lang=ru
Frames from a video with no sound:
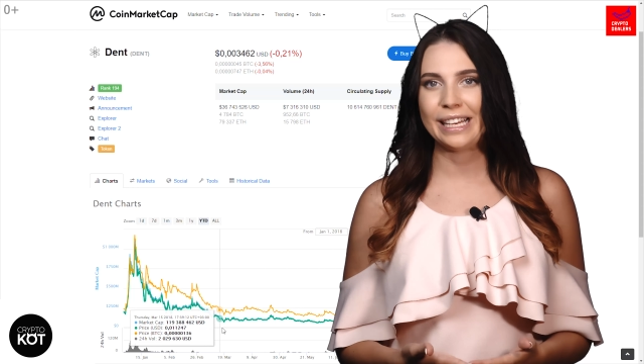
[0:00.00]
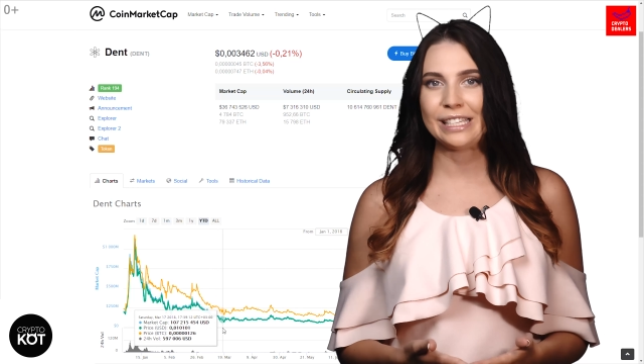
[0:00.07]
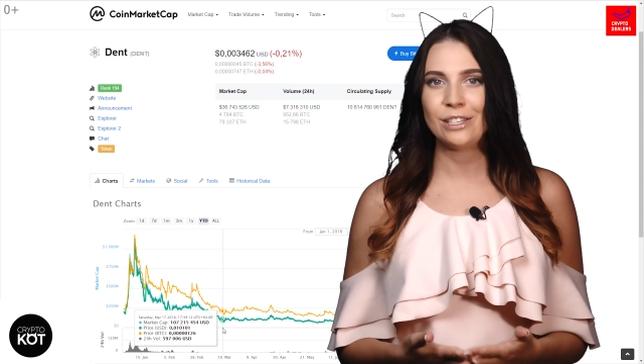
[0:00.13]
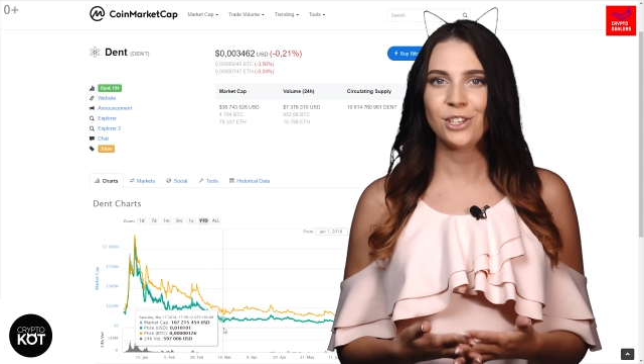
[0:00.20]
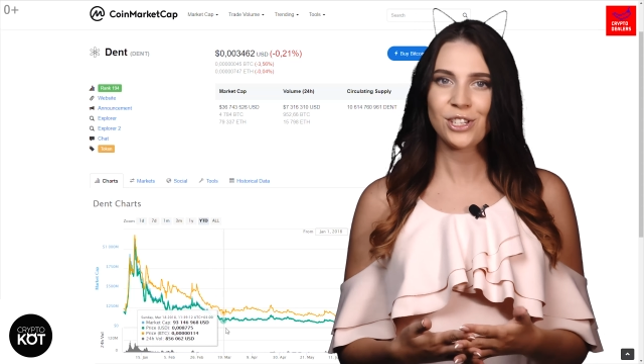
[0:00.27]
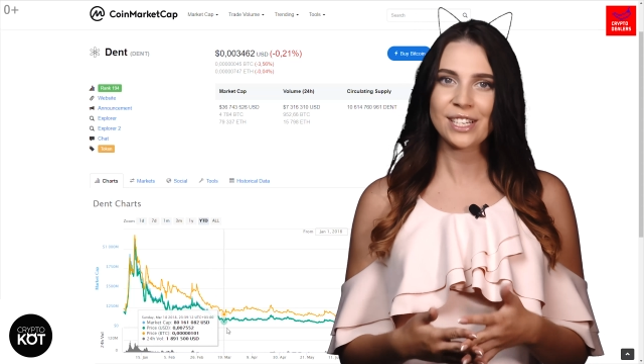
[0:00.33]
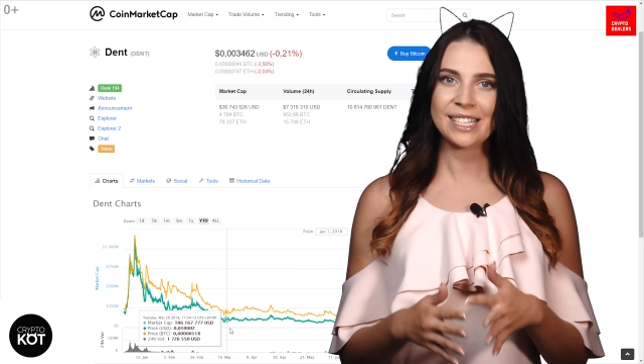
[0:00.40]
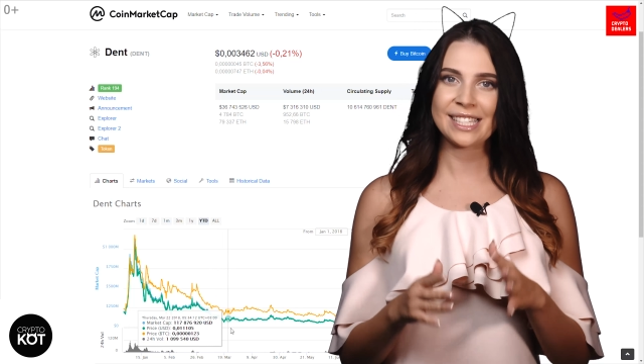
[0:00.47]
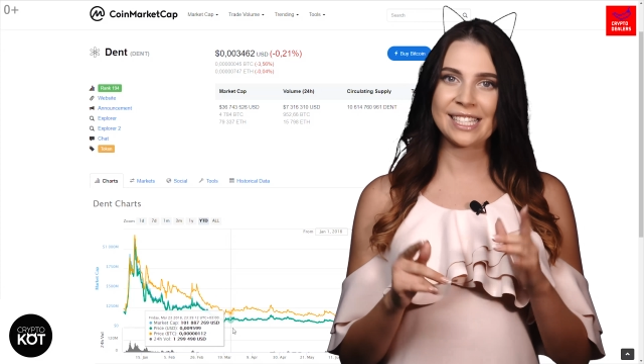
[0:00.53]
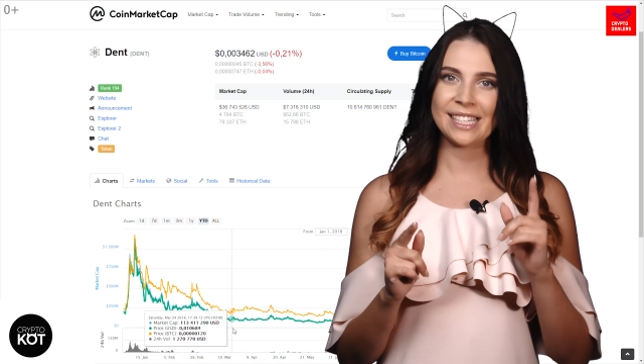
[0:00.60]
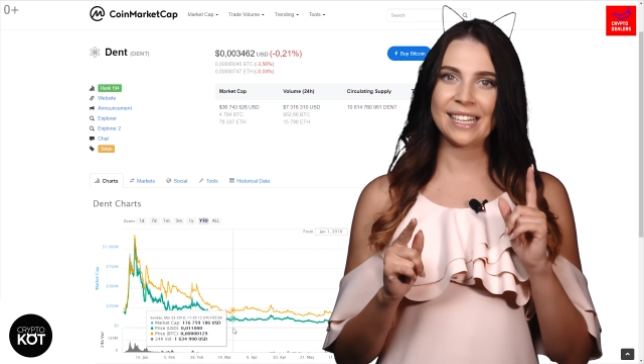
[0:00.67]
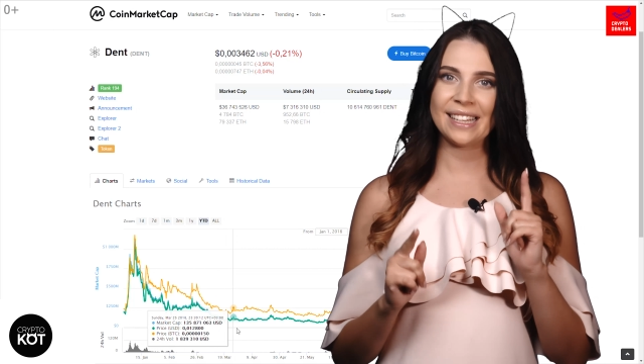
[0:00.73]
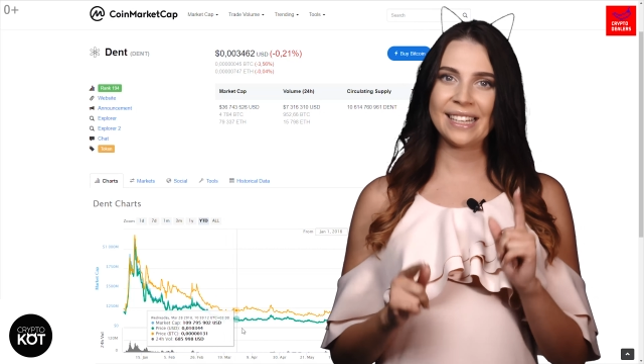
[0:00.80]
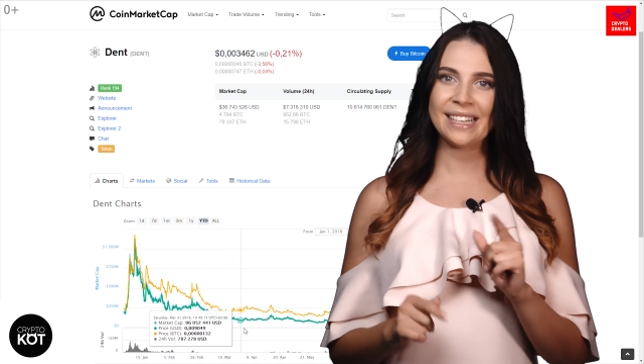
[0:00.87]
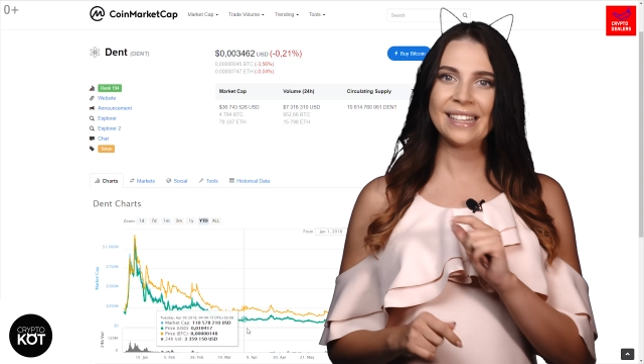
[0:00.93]
и сейчас
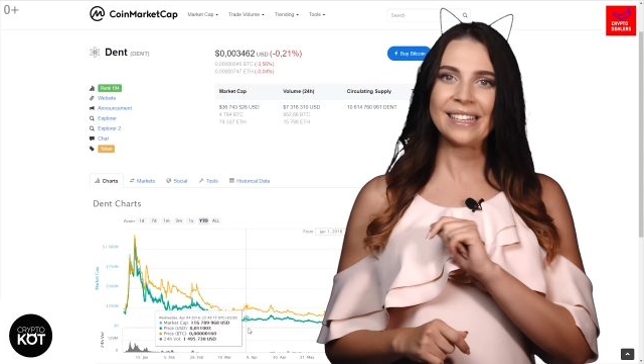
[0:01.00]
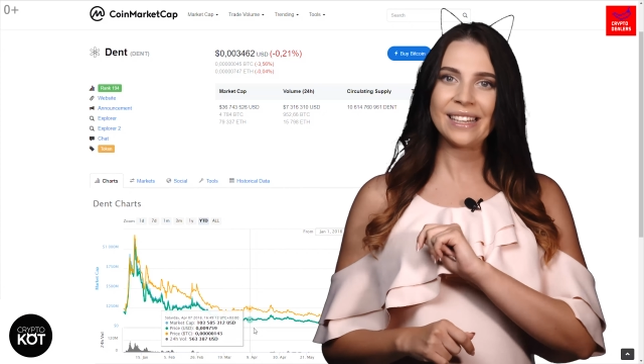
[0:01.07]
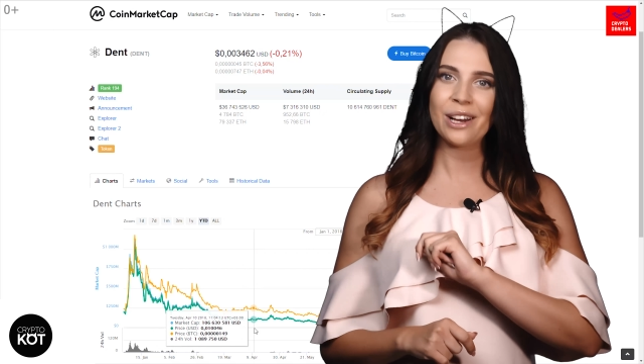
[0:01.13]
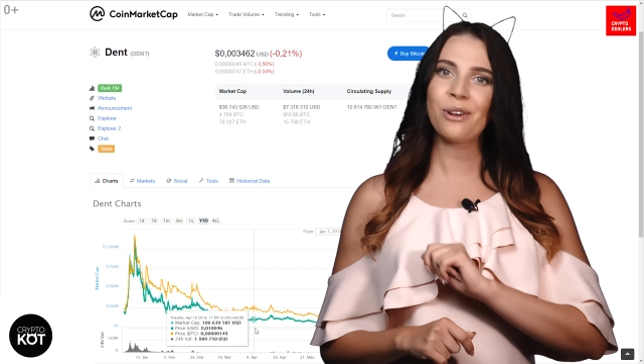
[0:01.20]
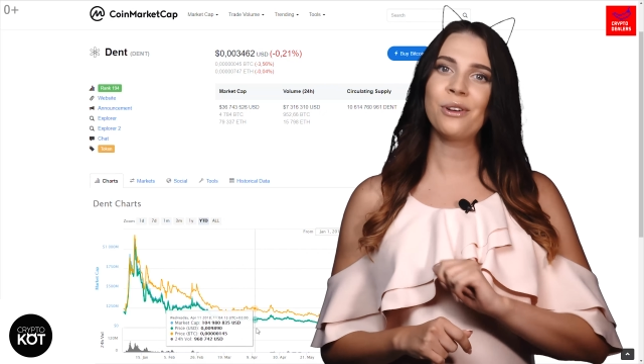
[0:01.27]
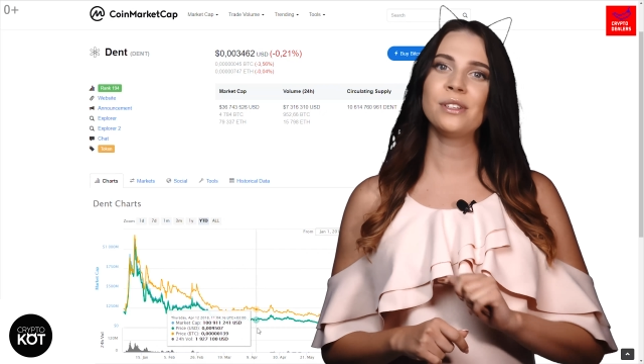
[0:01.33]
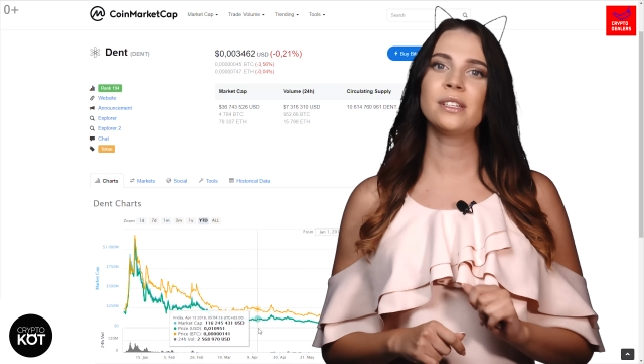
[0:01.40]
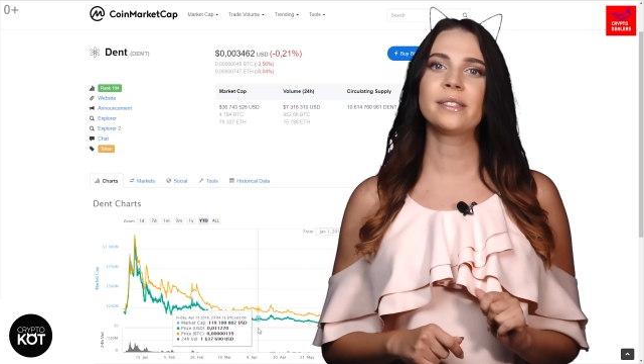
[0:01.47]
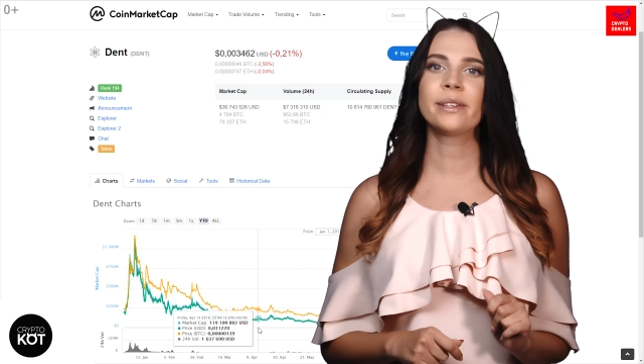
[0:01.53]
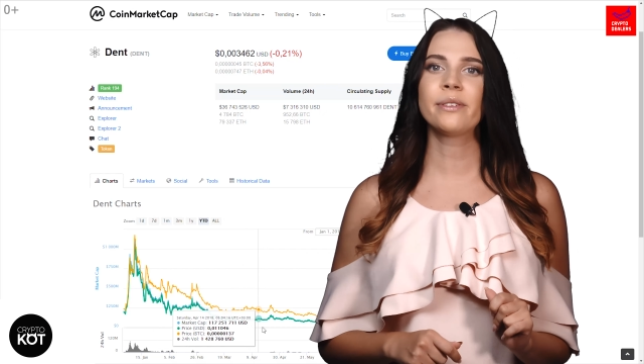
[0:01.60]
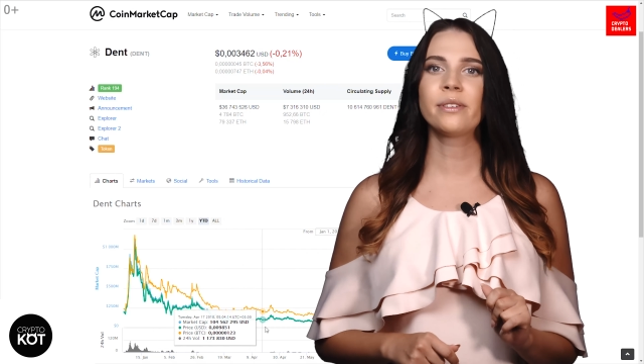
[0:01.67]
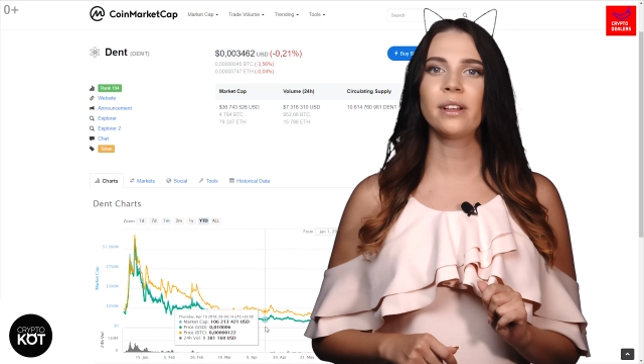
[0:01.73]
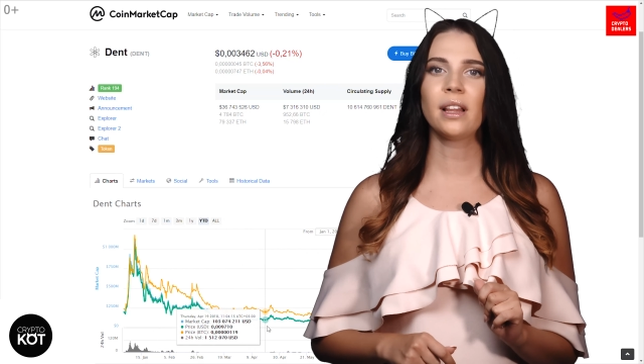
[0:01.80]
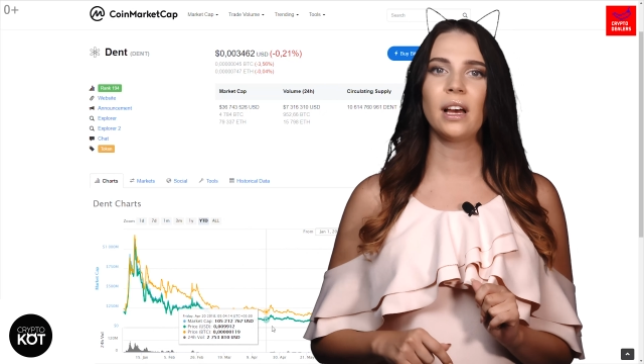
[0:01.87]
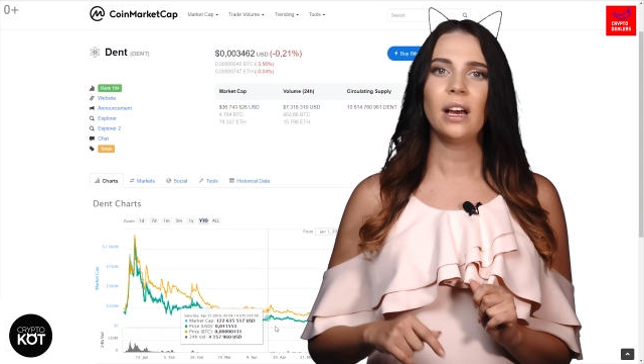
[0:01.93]
цена Дента находится
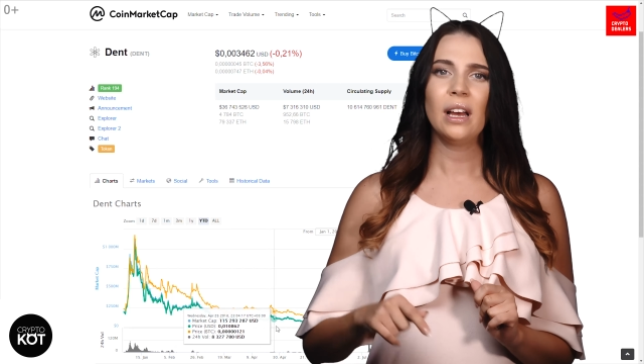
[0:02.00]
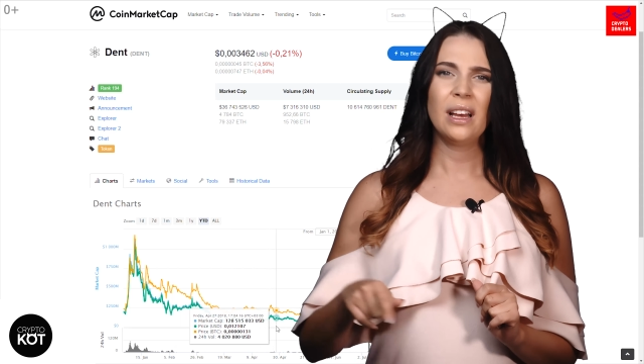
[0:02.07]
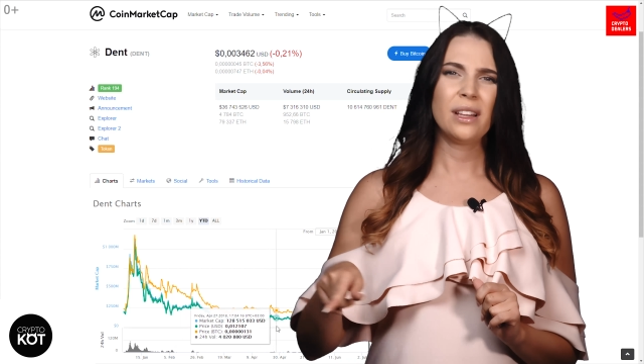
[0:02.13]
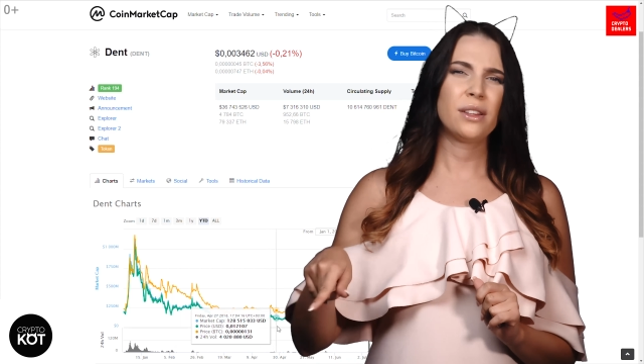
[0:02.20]
около